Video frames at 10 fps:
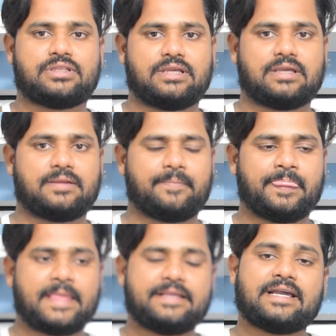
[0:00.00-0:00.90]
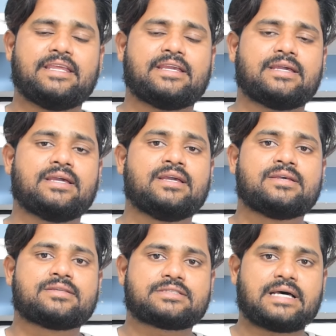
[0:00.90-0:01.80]
दिए हैं यानी कि
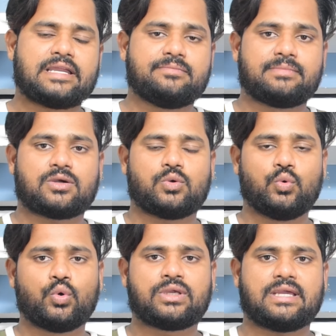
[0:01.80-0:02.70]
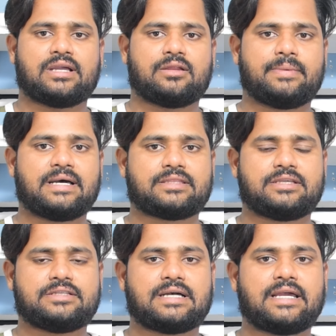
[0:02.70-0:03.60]
सारी मखलूक की अगर बात
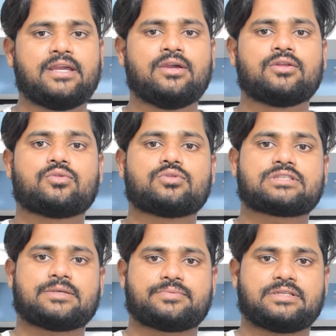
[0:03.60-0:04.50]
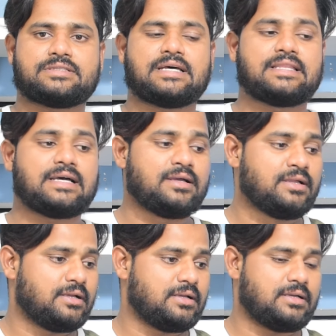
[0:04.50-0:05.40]
की जाए तो सबसे ज़्यादा
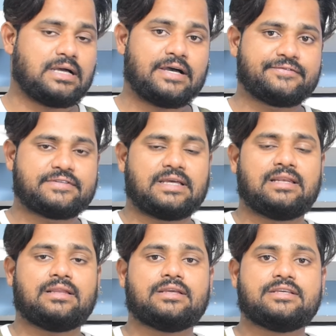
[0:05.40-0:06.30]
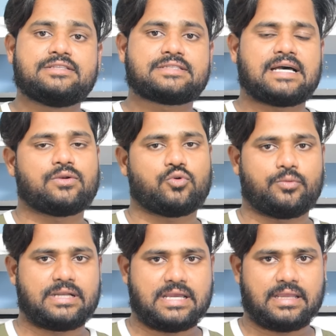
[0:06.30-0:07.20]
अफजल इंसान को
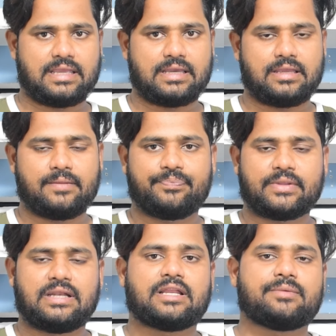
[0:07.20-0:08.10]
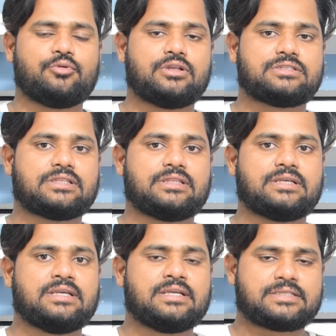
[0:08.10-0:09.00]
बनाया गया है अल्लाह रब्बुल इज़्ज़त
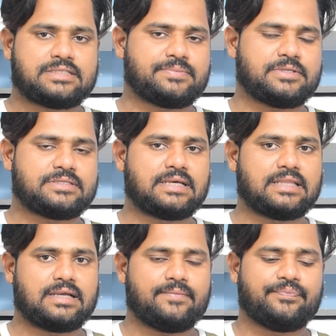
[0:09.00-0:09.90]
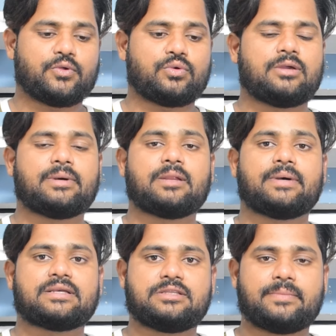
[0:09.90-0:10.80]
ने सबसे ज़्यादा क्योंकि हमारे
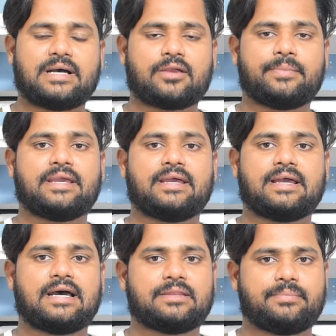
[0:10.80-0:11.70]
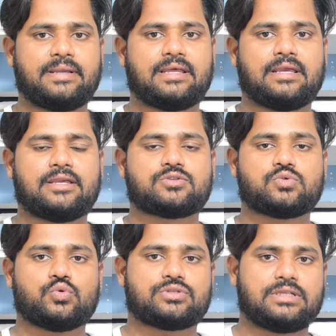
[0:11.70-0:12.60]
पास दिमाग भी है हाथ पैर हैं
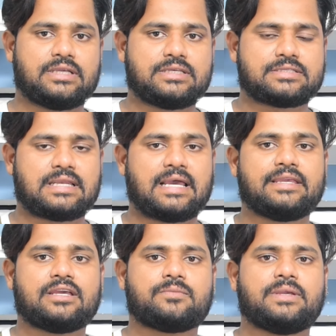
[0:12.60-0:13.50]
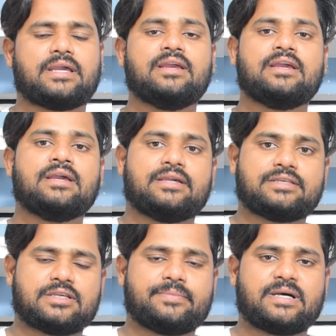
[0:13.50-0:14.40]
सोचने की सलाहियत भी है
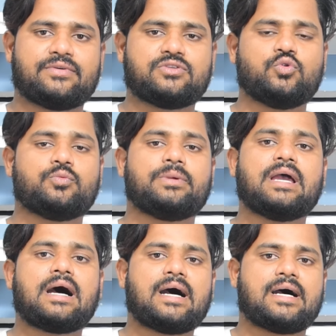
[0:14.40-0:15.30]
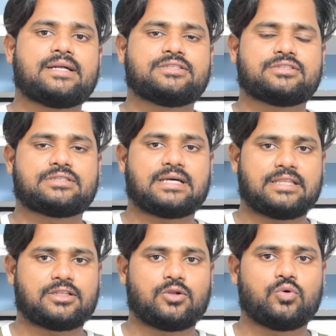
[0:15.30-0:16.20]
इसके बावजूद भी आज
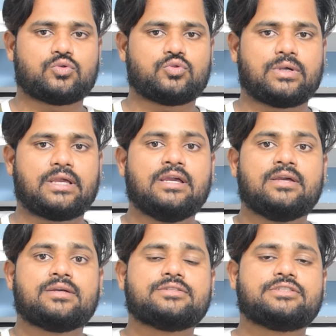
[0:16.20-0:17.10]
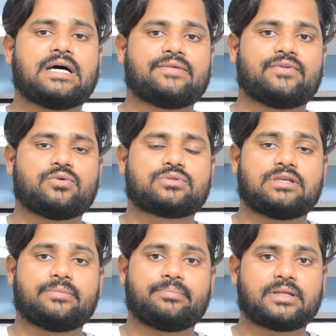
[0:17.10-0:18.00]
ज़्यादातर लोग जो है जानवरों
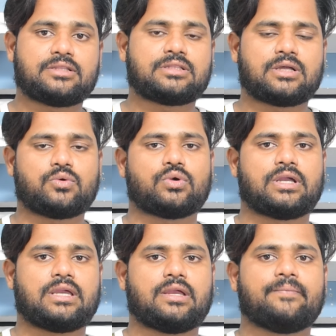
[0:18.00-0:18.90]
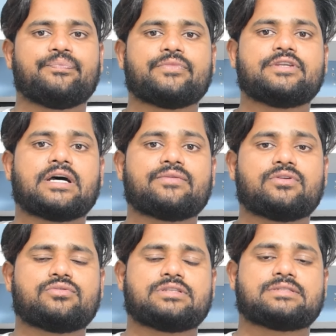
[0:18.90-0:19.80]
से बदतर हो गए हैं
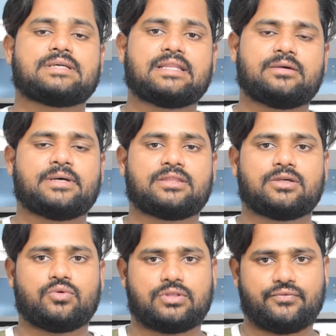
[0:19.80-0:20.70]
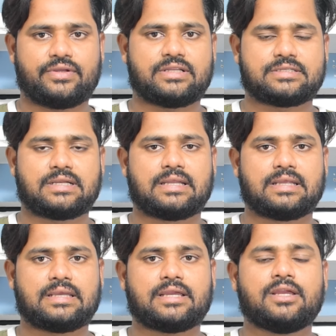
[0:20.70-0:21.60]
जानवरों से ज्यादा बदतर होते हुए नजर आ
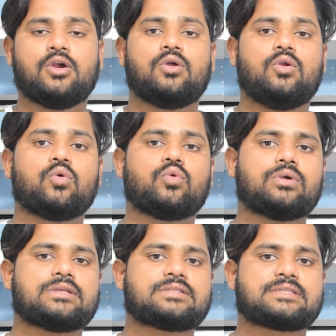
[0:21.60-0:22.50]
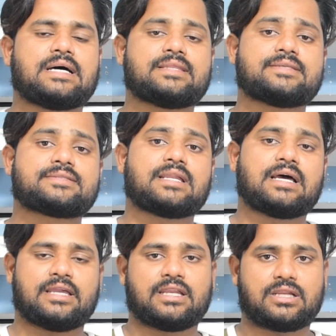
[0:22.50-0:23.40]
रहे हैं लोगों के साथ इस
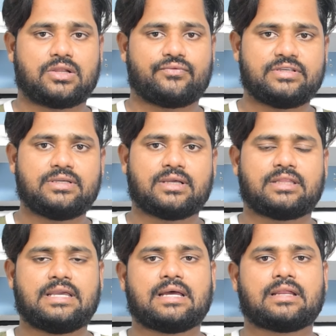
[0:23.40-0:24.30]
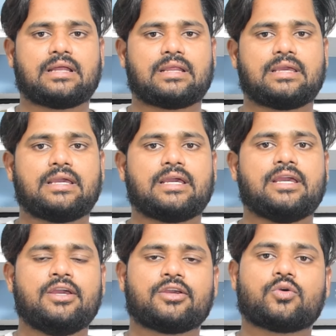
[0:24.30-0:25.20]
तरह के रवैये इख्तियार कर रहे हैं
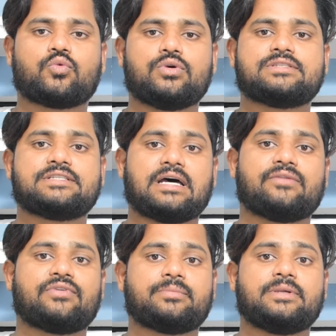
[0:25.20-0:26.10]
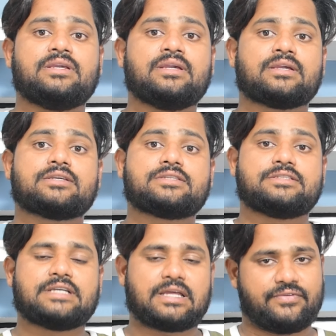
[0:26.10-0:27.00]
कि कोई जानवर भी किसी
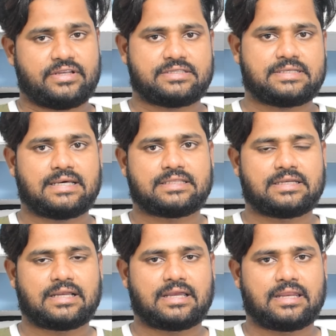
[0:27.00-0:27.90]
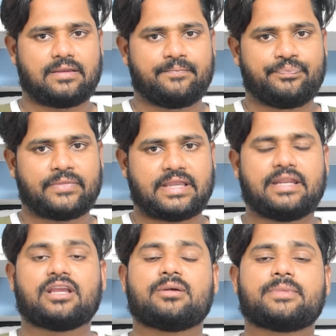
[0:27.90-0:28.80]
जानवर के साथ ना करे
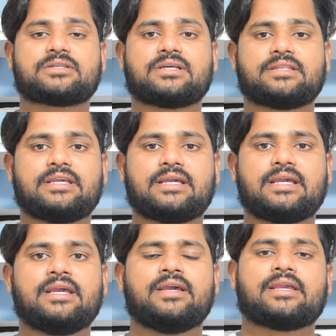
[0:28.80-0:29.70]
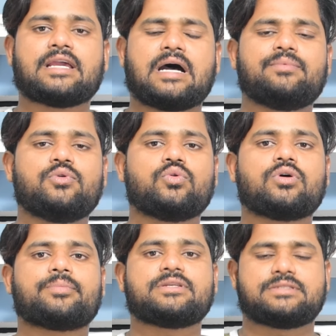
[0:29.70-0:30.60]
कहने का मकसद ये है कि आप लोगों
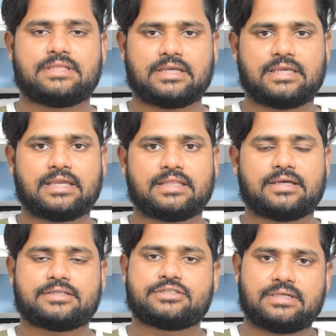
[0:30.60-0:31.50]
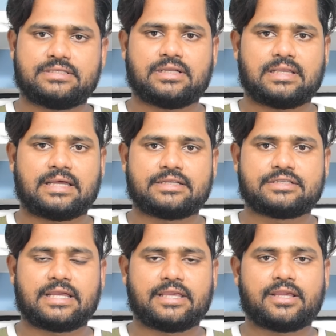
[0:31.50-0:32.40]
को अपनी ज़िंदगी के अंदर चेंजिंग लाना
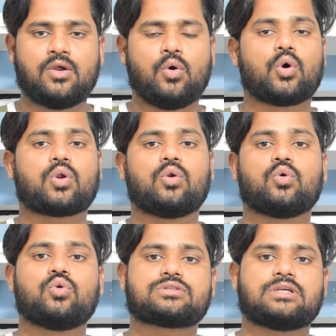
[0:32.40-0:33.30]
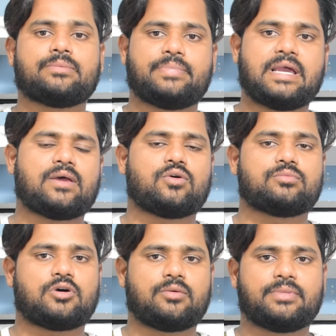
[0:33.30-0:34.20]
चाहिए और लोगों से प्यार
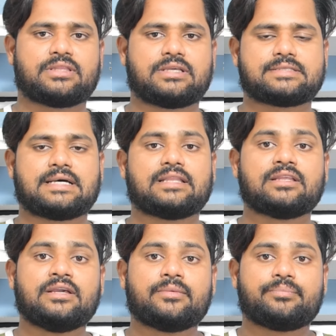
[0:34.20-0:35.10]
और मोहब्बत के साथ